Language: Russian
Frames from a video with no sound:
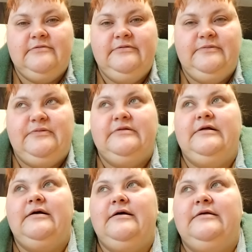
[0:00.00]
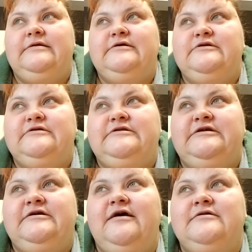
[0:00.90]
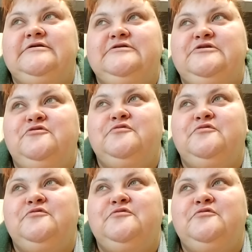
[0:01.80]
Выпила она три раза за